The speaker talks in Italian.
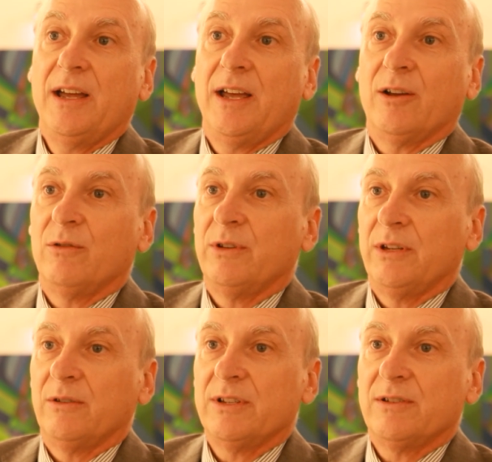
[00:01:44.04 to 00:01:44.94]
Ecco,
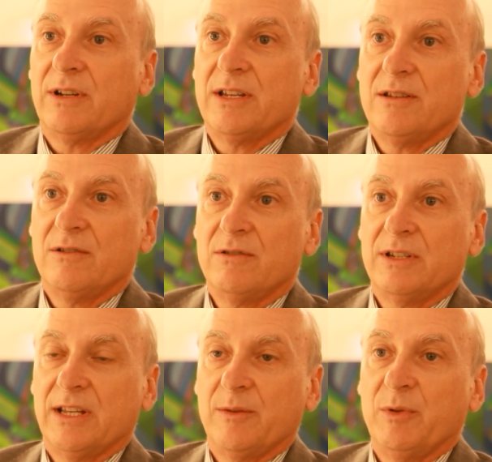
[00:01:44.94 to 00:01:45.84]
quindi in queste
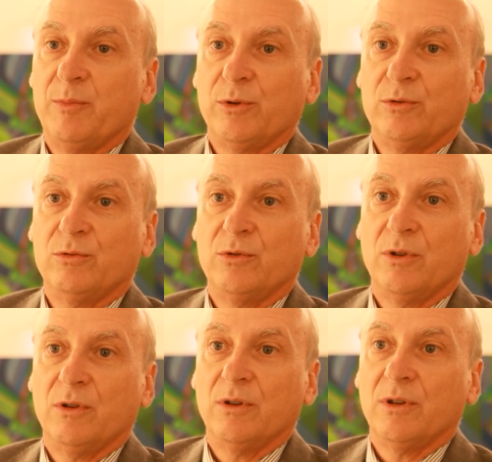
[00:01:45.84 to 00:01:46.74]
occasioni sarebbe
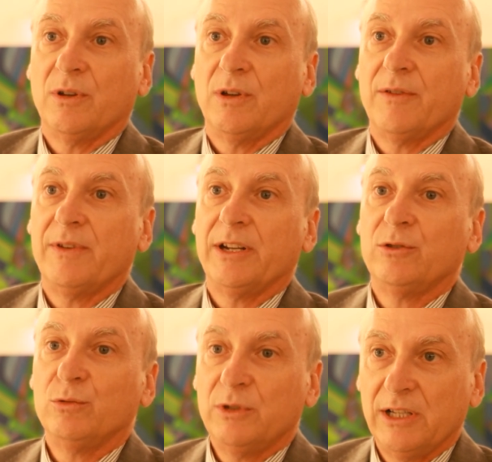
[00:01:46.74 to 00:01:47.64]
opportuno eh,
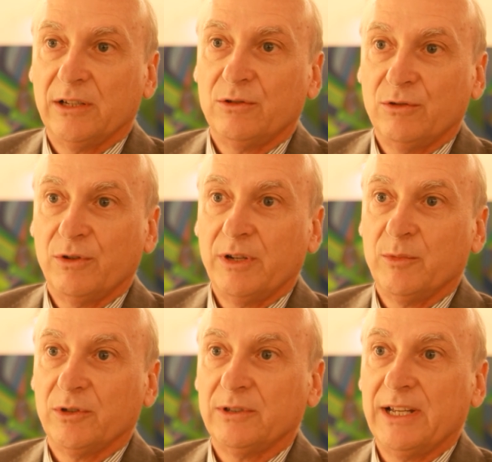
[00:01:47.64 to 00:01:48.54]
avere tutti gli attori in
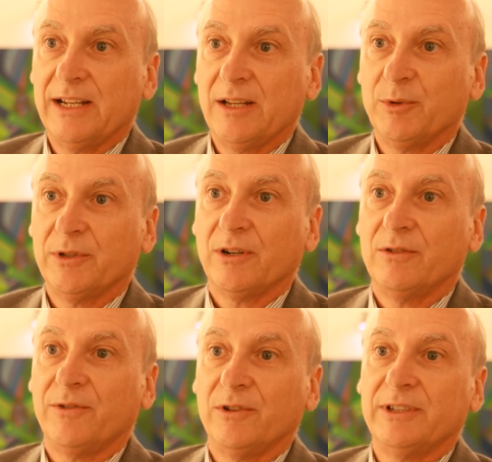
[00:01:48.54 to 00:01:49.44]
modo tale da poter
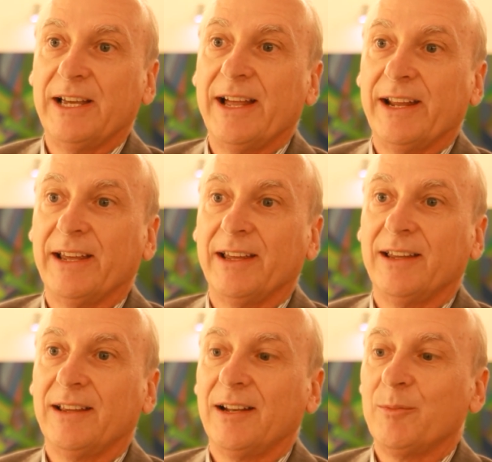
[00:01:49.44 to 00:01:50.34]
confrontare
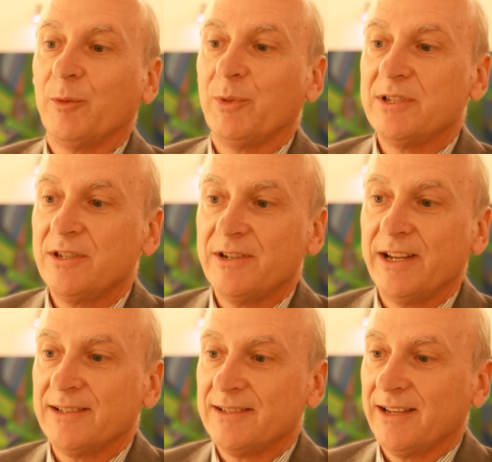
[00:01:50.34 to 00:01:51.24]
le proprie
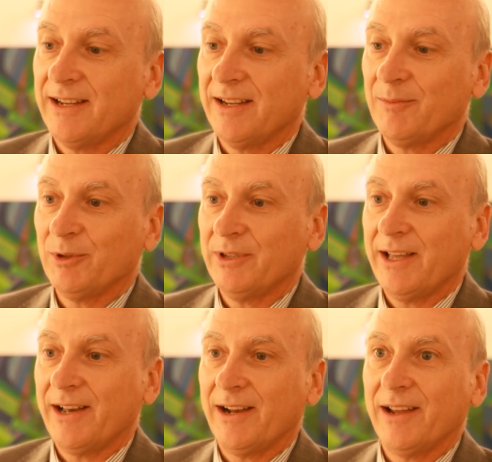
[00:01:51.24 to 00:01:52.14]
esigenze e
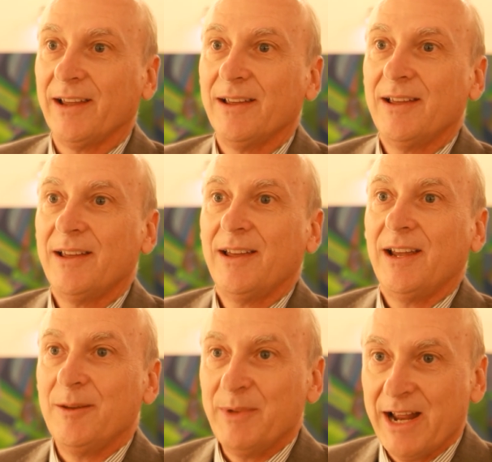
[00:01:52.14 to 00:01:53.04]
poter eh,
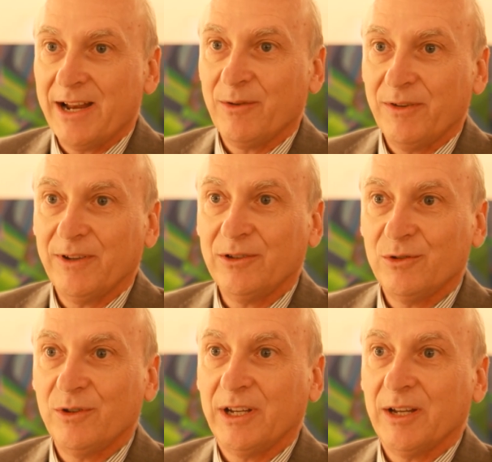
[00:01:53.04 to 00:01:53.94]
eliminare quei
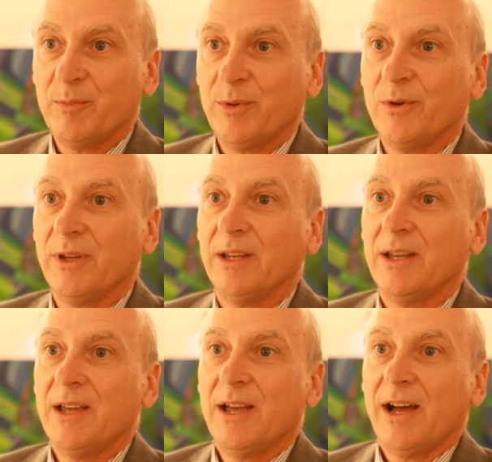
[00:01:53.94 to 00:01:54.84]
fattori che poi
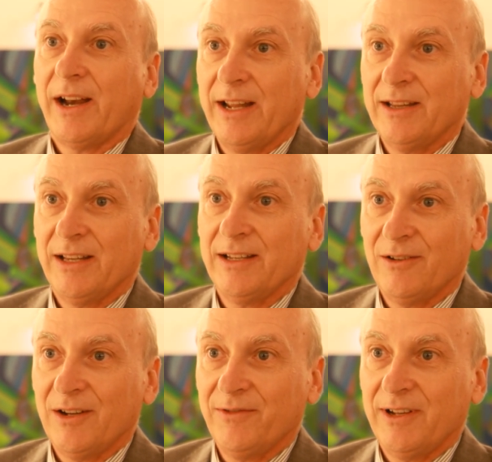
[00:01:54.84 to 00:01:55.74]

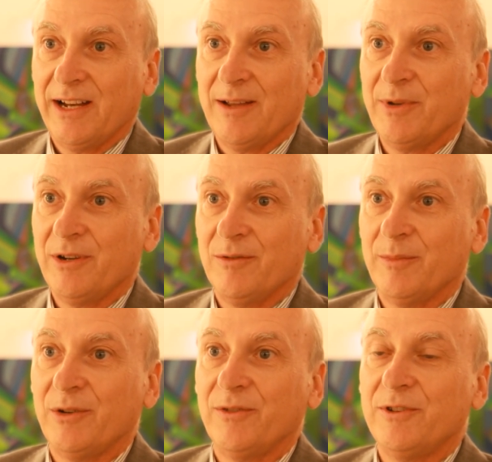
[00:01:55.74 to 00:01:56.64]
rendendo la filiera meno,
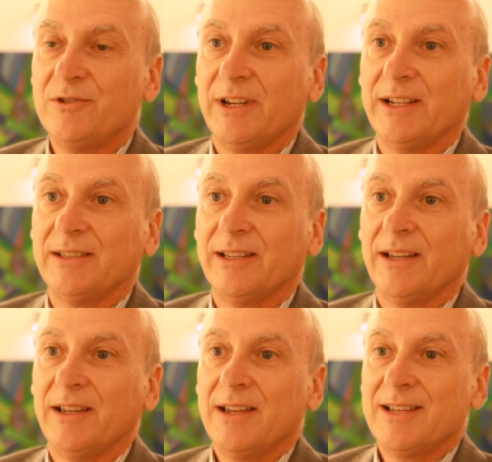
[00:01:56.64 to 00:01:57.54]
meno
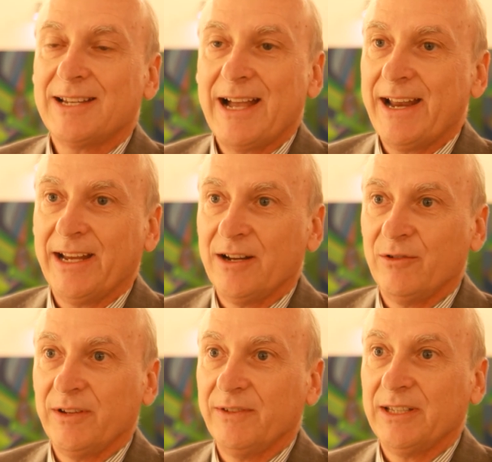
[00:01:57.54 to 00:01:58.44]
efficiente
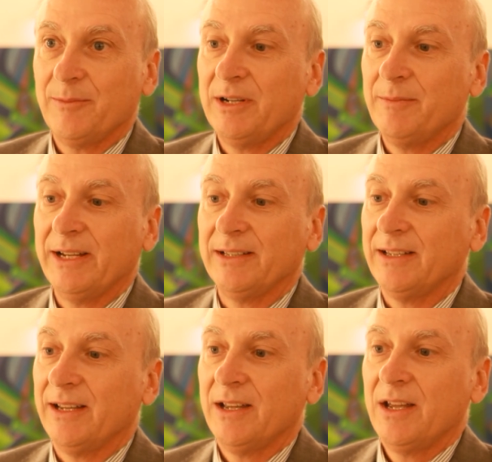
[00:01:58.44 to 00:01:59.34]
scaricano inevitabilmente